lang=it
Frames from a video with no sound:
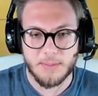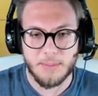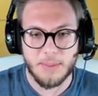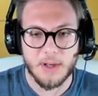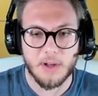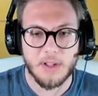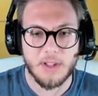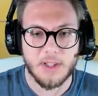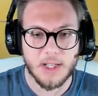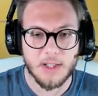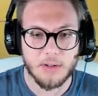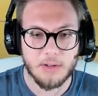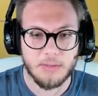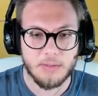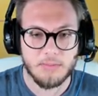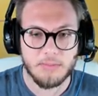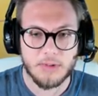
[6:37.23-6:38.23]
Però
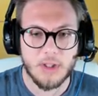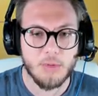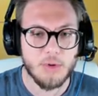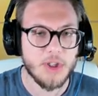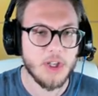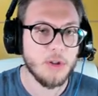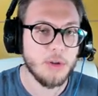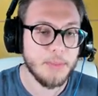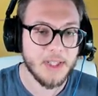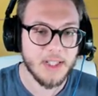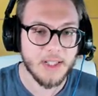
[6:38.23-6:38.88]
intanto sta uscendo bene.